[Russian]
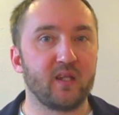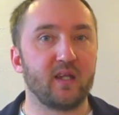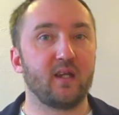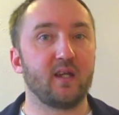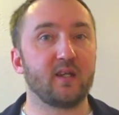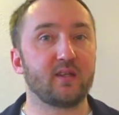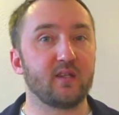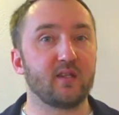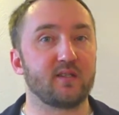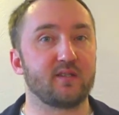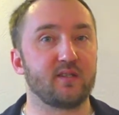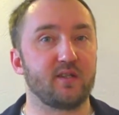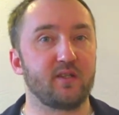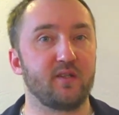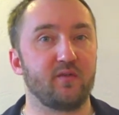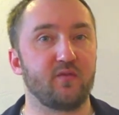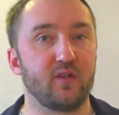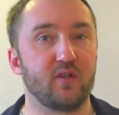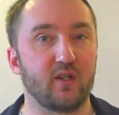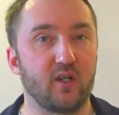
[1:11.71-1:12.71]
Это
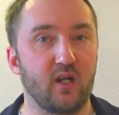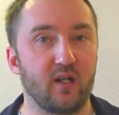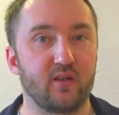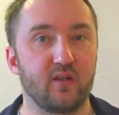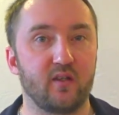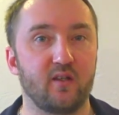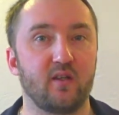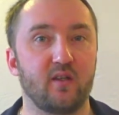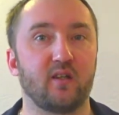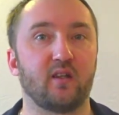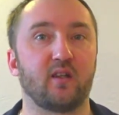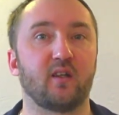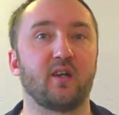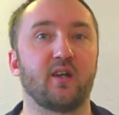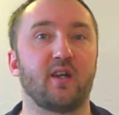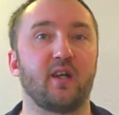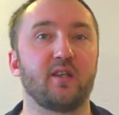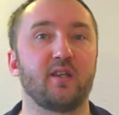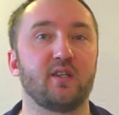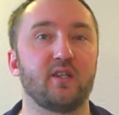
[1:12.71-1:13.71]
сертификат
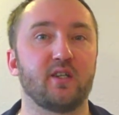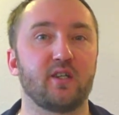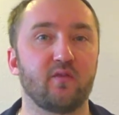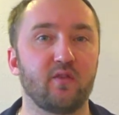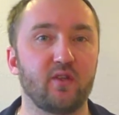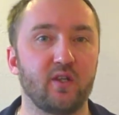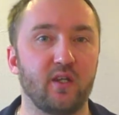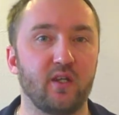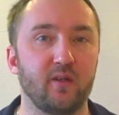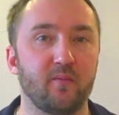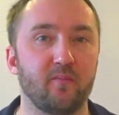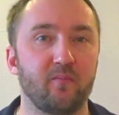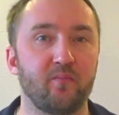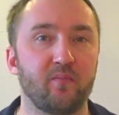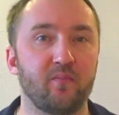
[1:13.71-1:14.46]
гарантированной